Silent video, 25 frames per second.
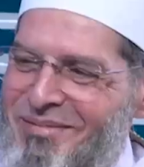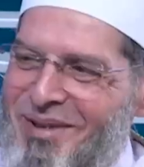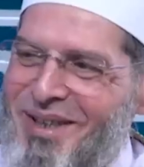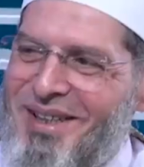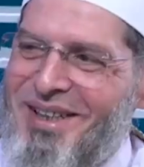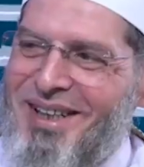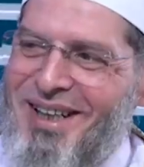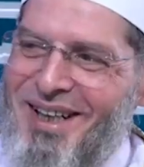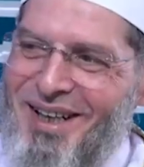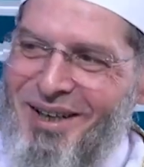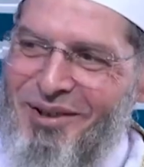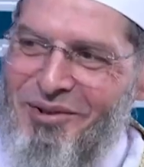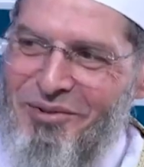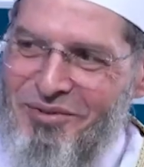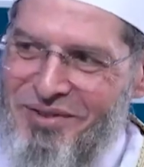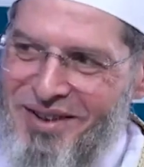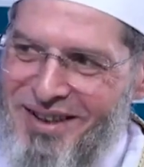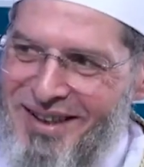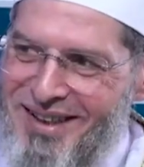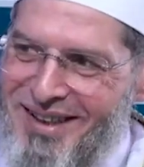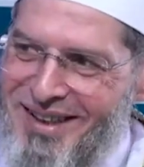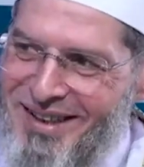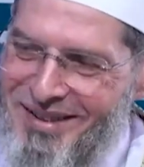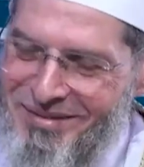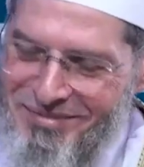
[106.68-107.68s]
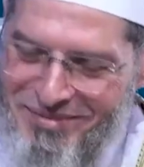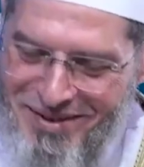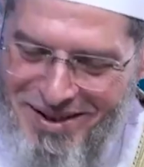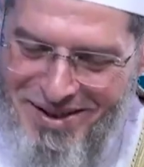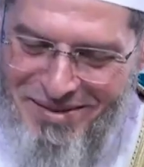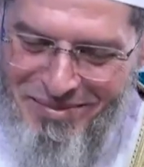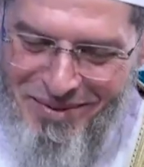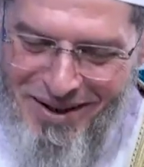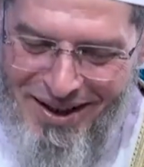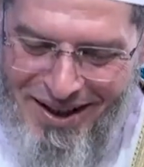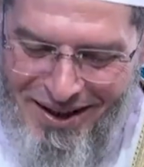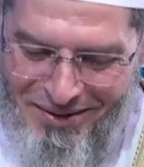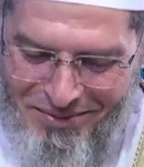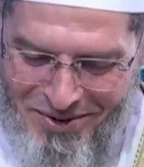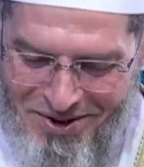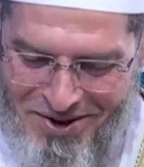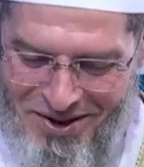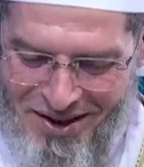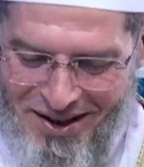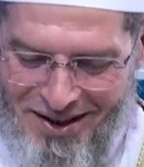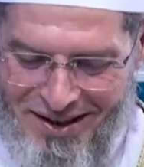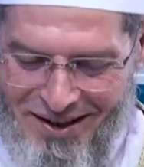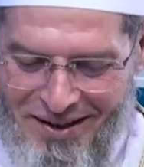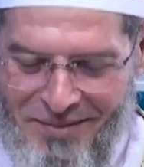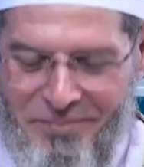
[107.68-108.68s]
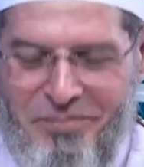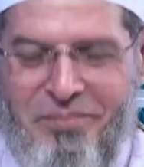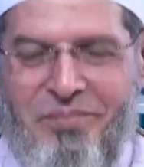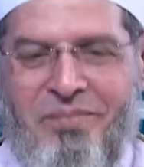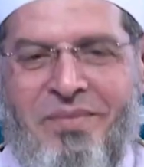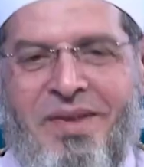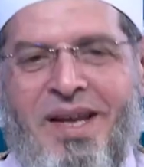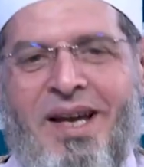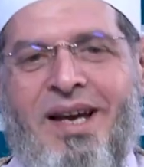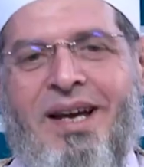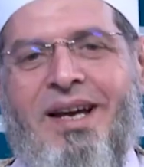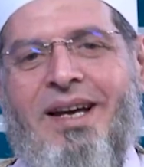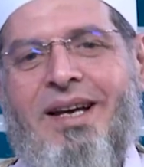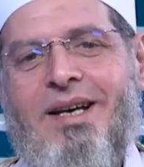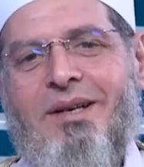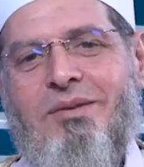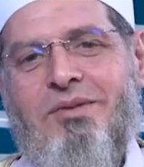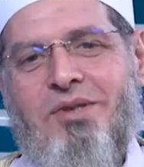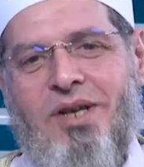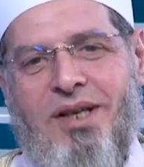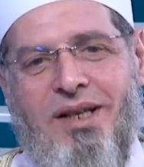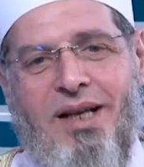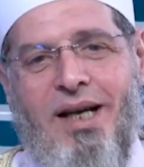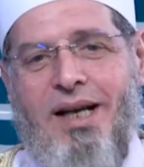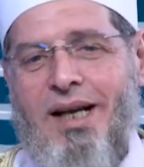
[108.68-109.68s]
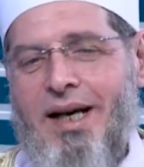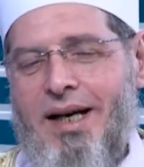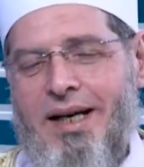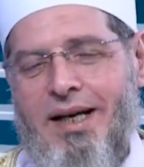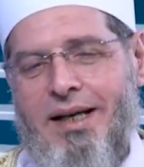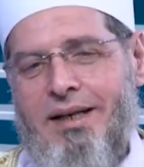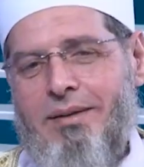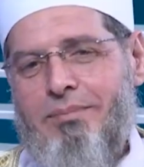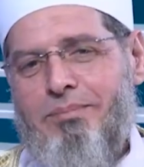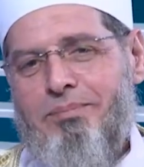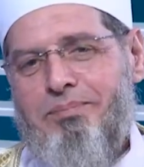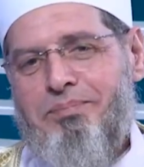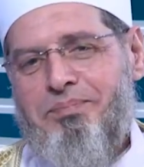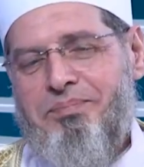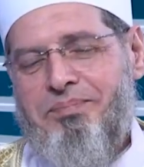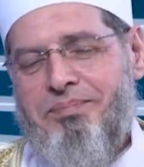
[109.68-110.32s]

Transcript: بارك الله فيك بسم الله ما شاء الله شهداء الاكارم